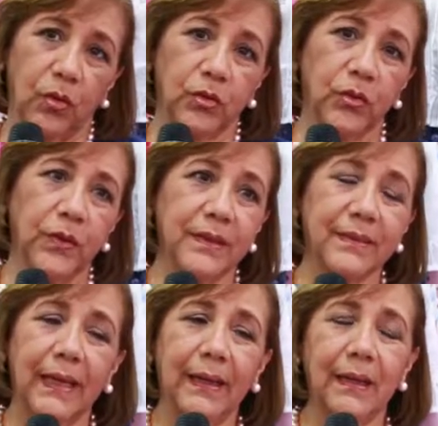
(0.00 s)
Cotton
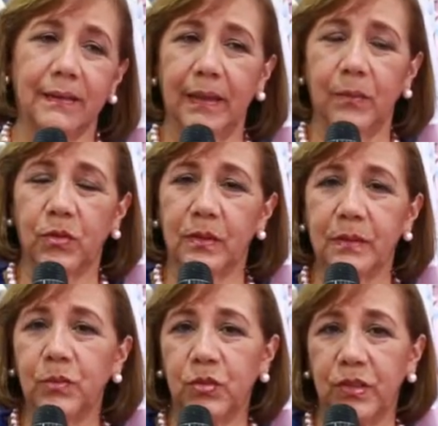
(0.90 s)
USA, que la tenemos
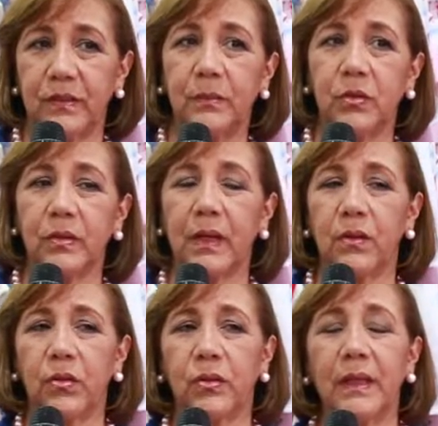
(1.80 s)
hace muchísimos
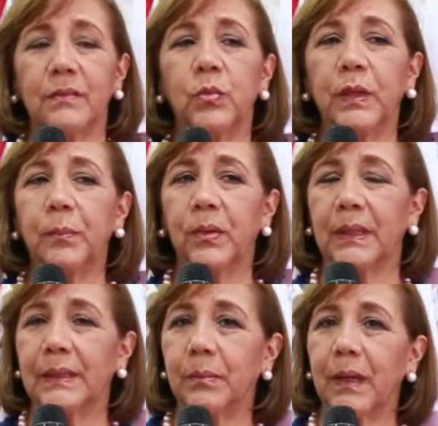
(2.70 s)
años, es muy
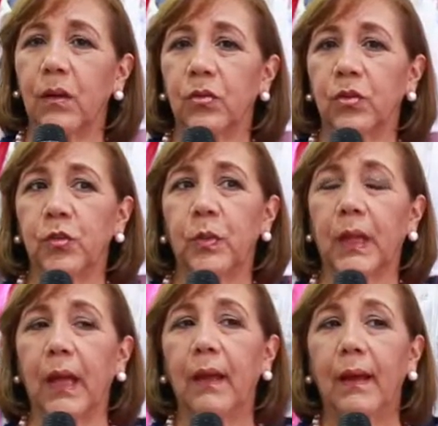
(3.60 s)
importante para nosotros
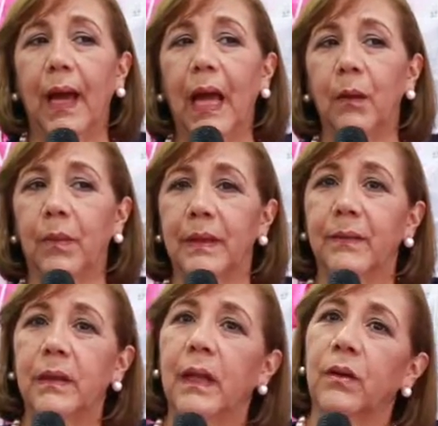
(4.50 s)
porque además
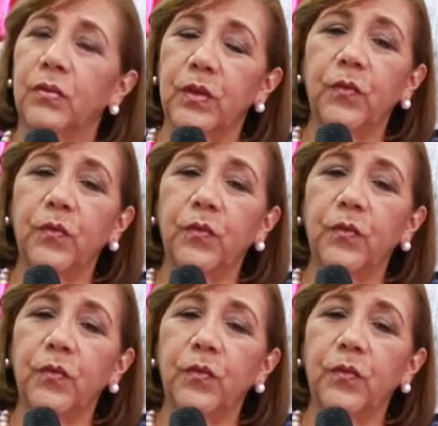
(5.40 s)
de brindarnos